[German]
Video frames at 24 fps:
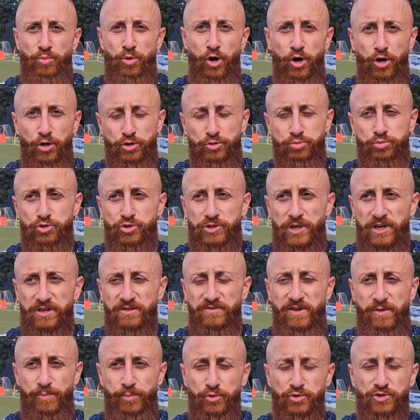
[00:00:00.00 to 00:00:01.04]
Oh, ich muss
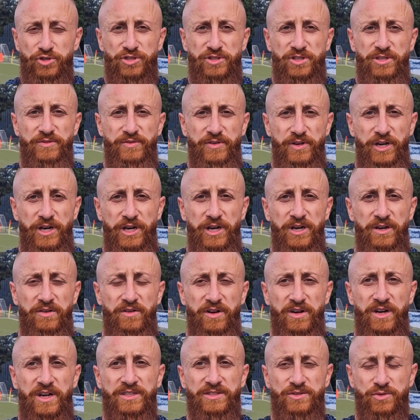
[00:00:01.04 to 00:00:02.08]
sagen, war positiv,
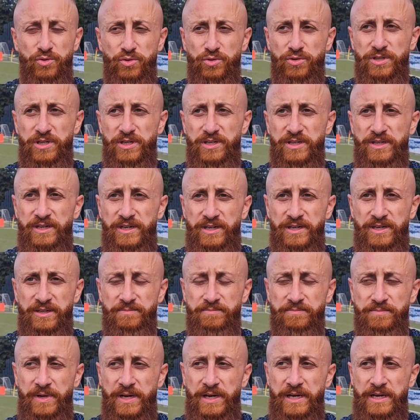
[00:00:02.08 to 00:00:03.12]
war ganz gut.
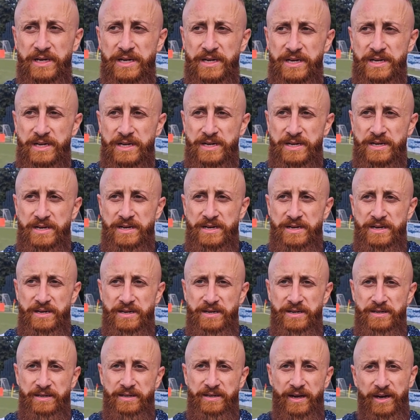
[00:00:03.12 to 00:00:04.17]
Ähm,
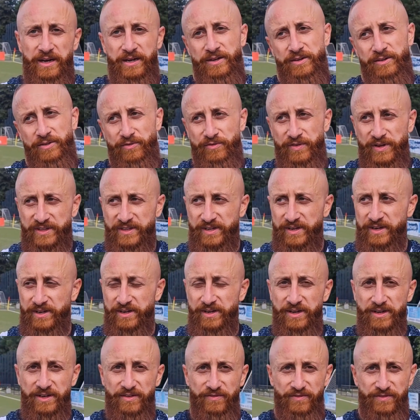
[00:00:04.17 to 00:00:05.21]
ja,
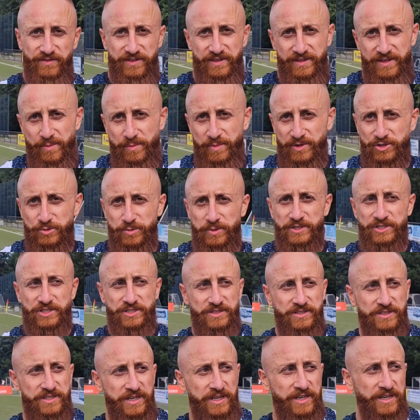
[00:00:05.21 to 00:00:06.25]
Wetter
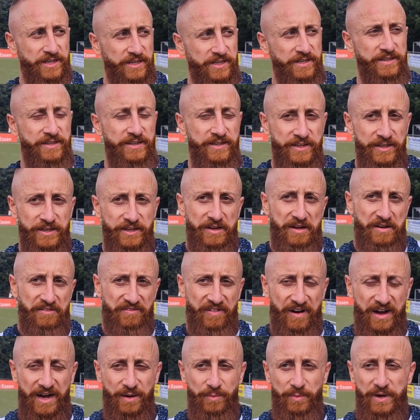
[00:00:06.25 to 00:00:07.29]
dementsprechend
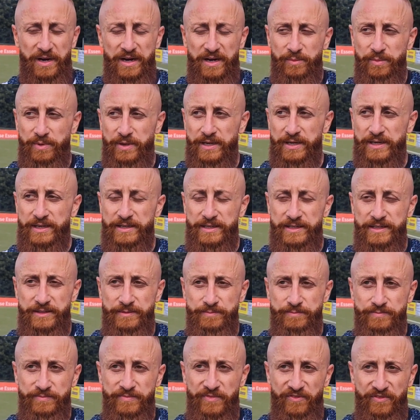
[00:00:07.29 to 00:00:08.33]
warm, aber
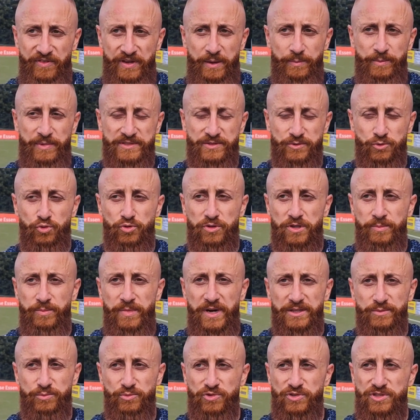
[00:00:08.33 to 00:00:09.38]
ähm, wir haben das gut
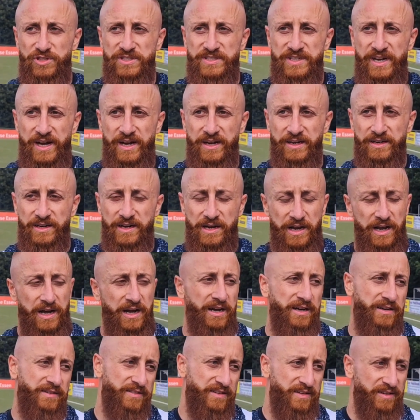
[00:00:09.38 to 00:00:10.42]
gemacht, muss ich sagen.
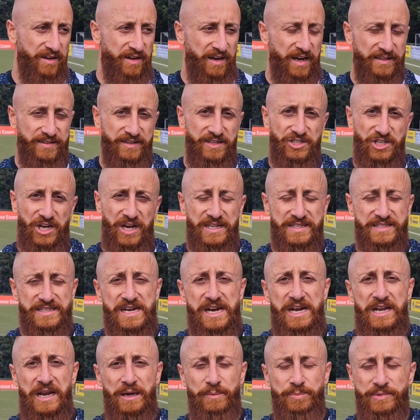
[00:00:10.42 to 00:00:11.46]
Klar, hat nicht alles
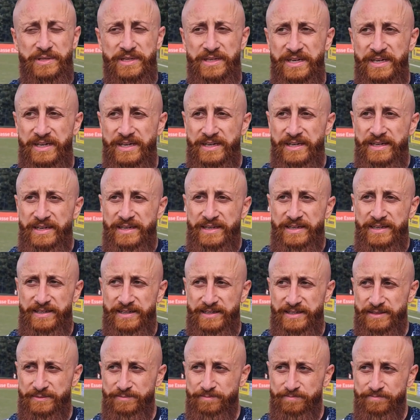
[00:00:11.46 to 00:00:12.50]
geklappt,
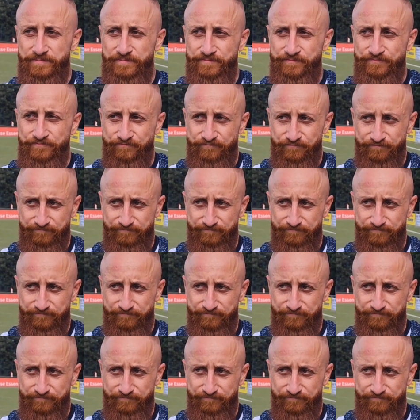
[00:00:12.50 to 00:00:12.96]
ähm,